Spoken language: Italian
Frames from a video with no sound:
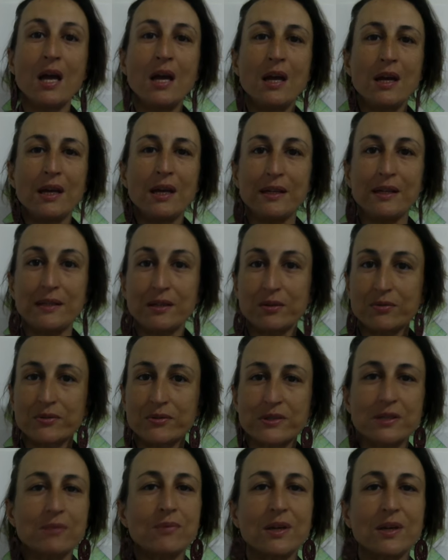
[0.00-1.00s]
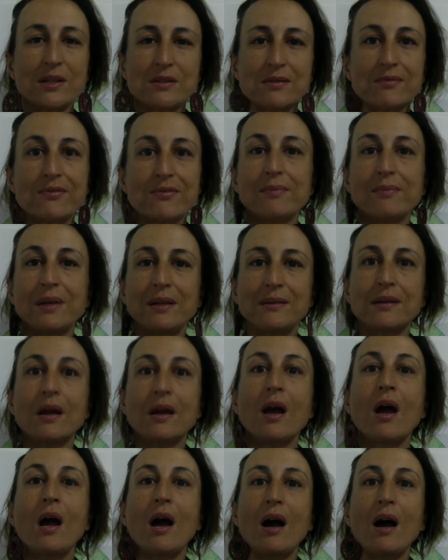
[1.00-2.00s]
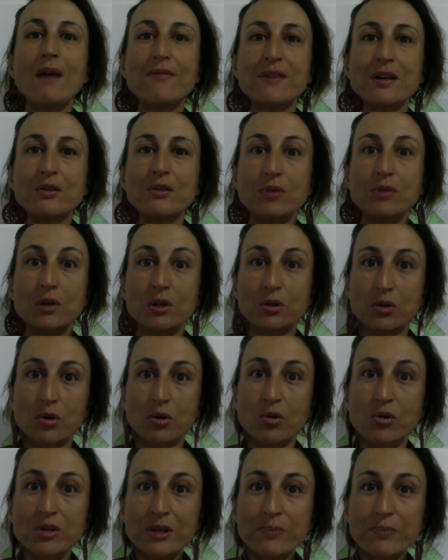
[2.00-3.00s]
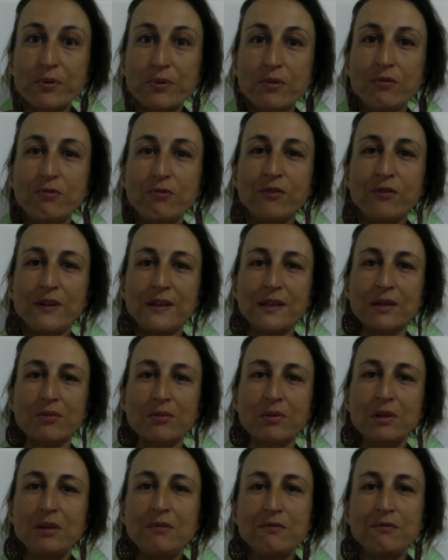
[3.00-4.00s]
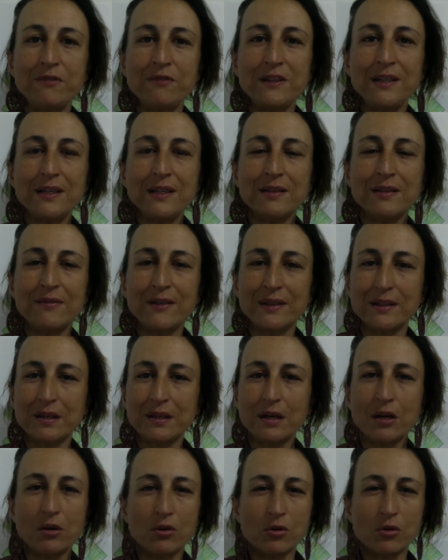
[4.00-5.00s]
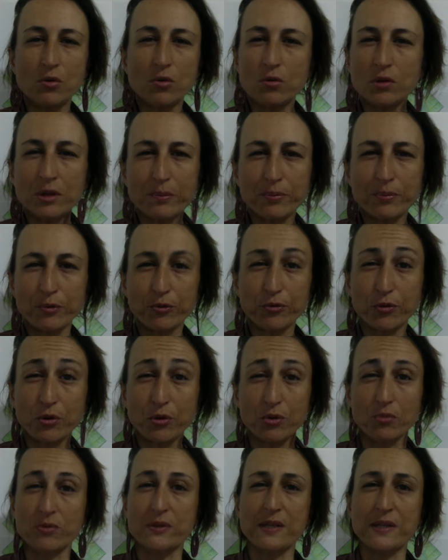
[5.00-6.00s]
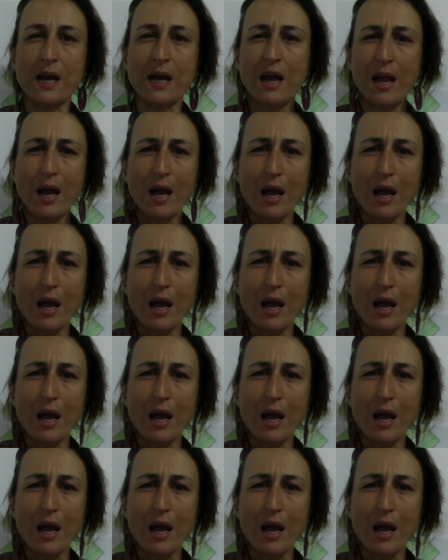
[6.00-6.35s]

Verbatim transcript: e di conseguenza ovviamente avranno ancora più invidia, quell'invidia diventerà ancora più focosa,